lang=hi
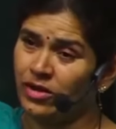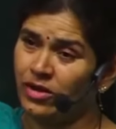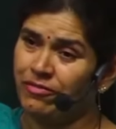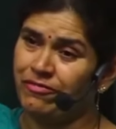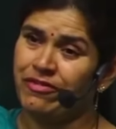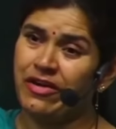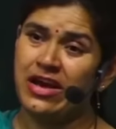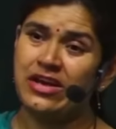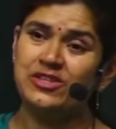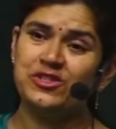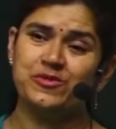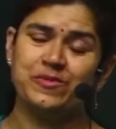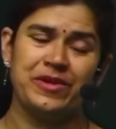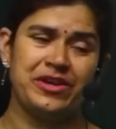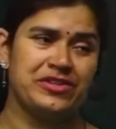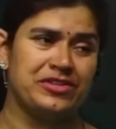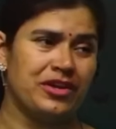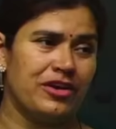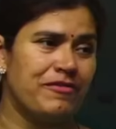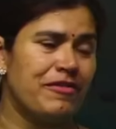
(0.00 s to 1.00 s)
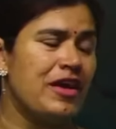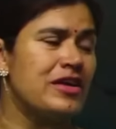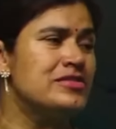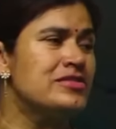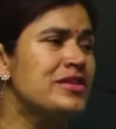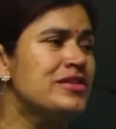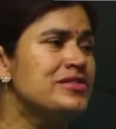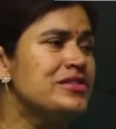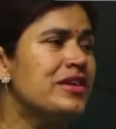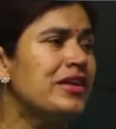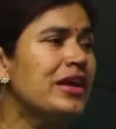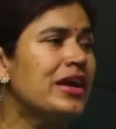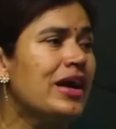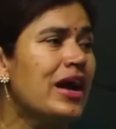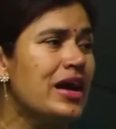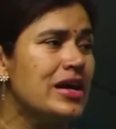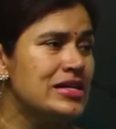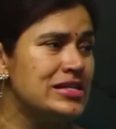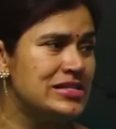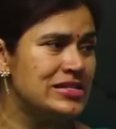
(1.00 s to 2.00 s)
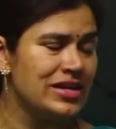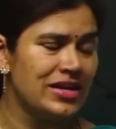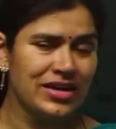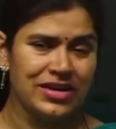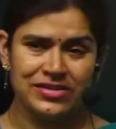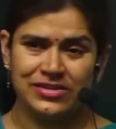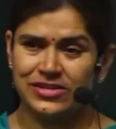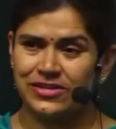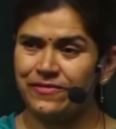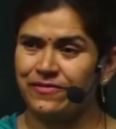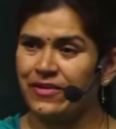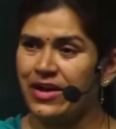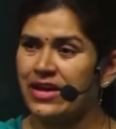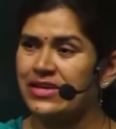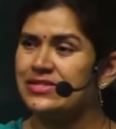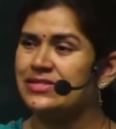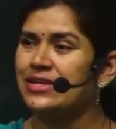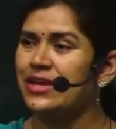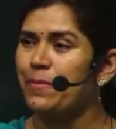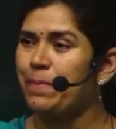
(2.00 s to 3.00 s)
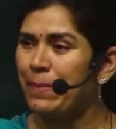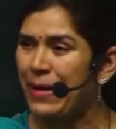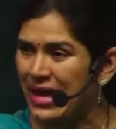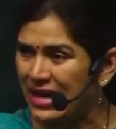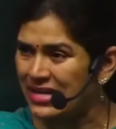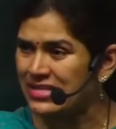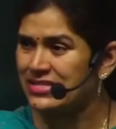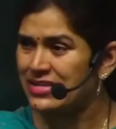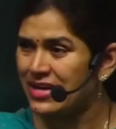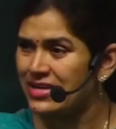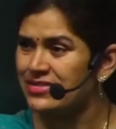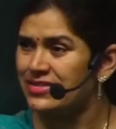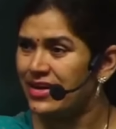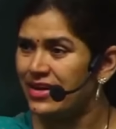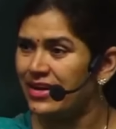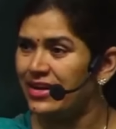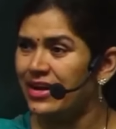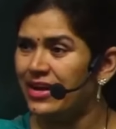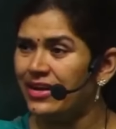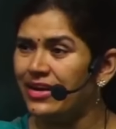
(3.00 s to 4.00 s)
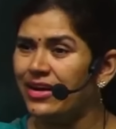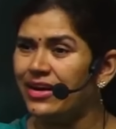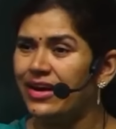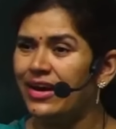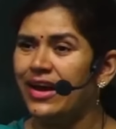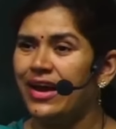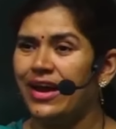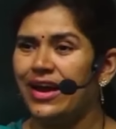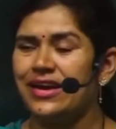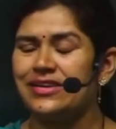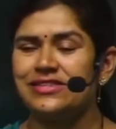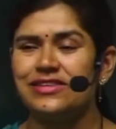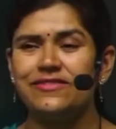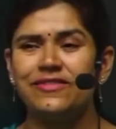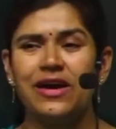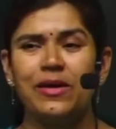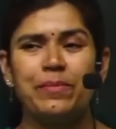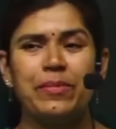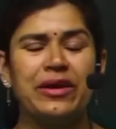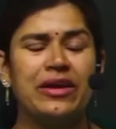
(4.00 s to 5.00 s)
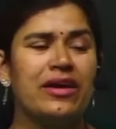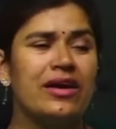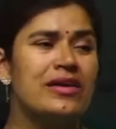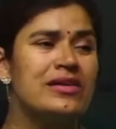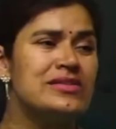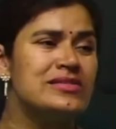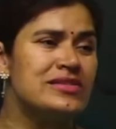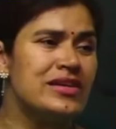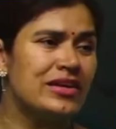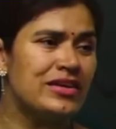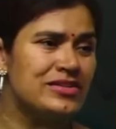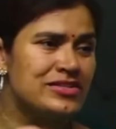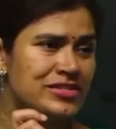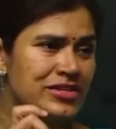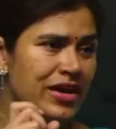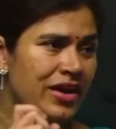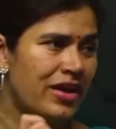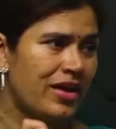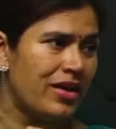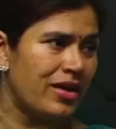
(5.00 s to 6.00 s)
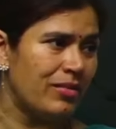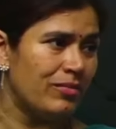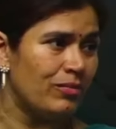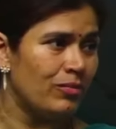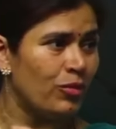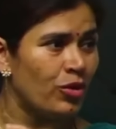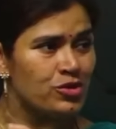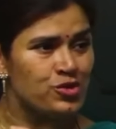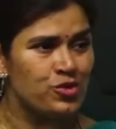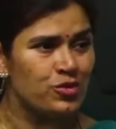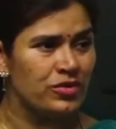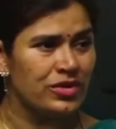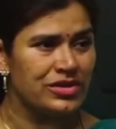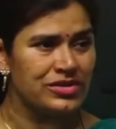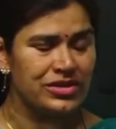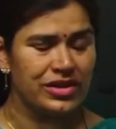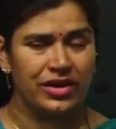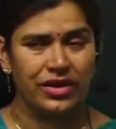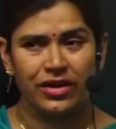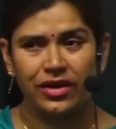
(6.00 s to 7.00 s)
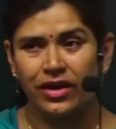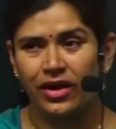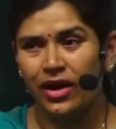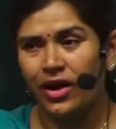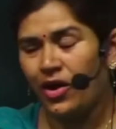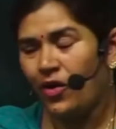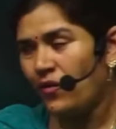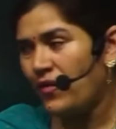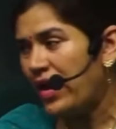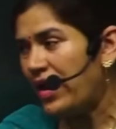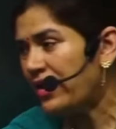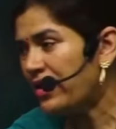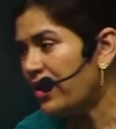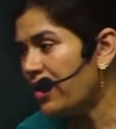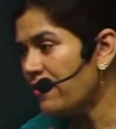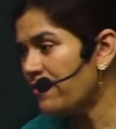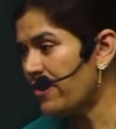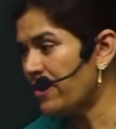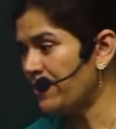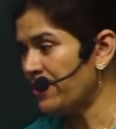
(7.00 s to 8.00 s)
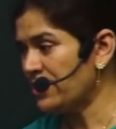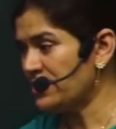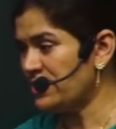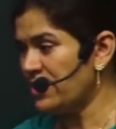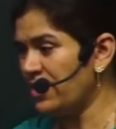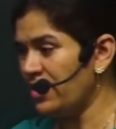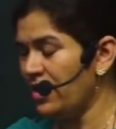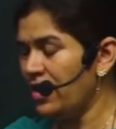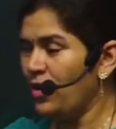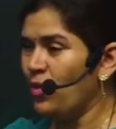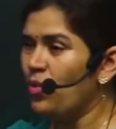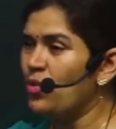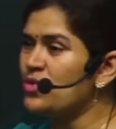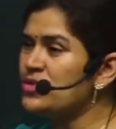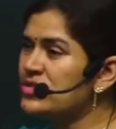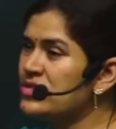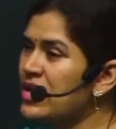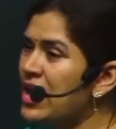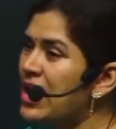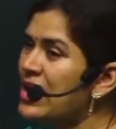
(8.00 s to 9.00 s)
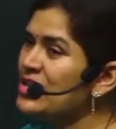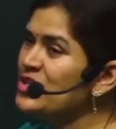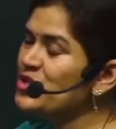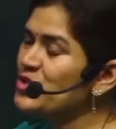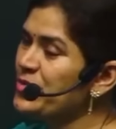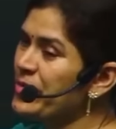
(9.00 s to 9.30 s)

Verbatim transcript: फ्रांस भेजेंगे फ्रांस का शहर है कांस जैसे फ्रांस की पेरिस राजधानी है ना ऐसे वहाँ पे कांस एक शहर है बहुत सुंदर शहर वहाँ क्या फेमस है उस कांस